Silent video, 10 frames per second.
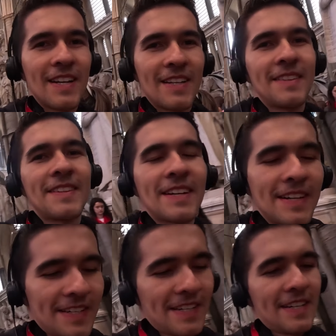
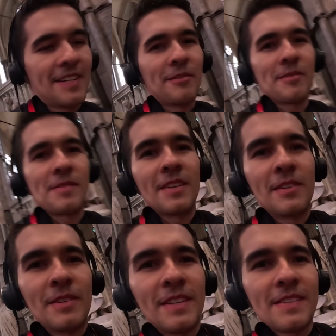entrada nos
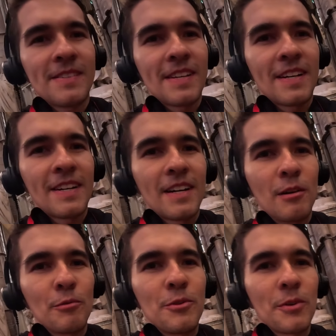dieron esta
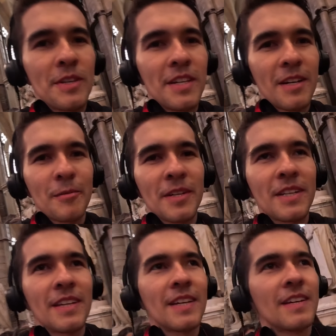audioguía,
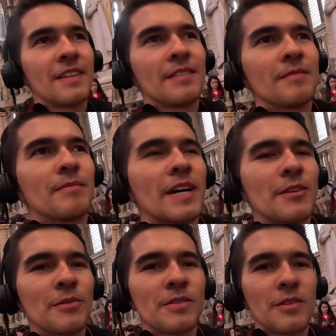viene en
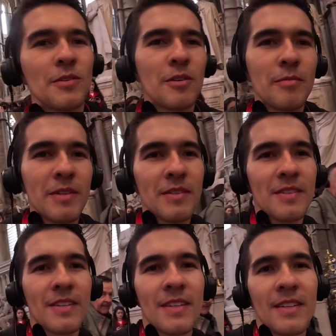varios idiomas.
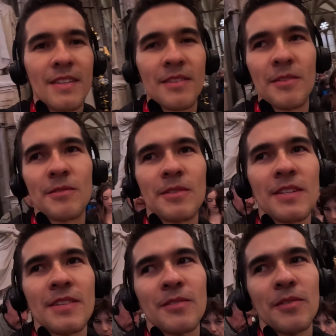
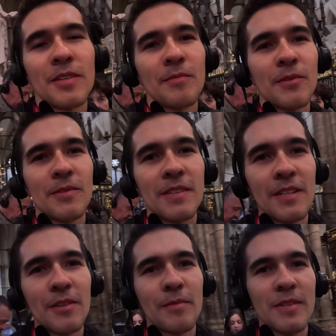Nosotros ya escogimos
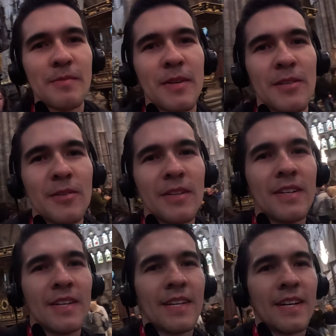el idioma español,
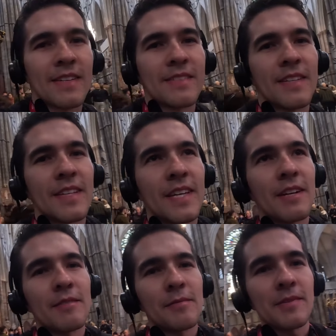así
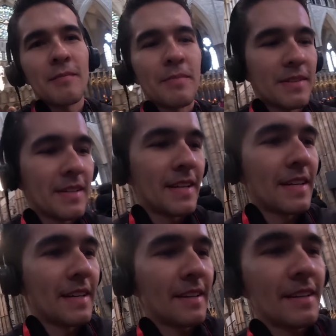que vamos a
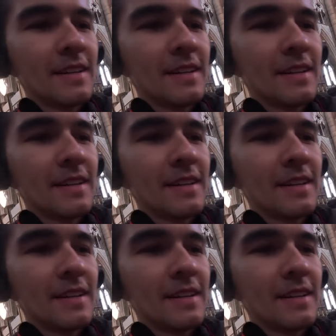empezar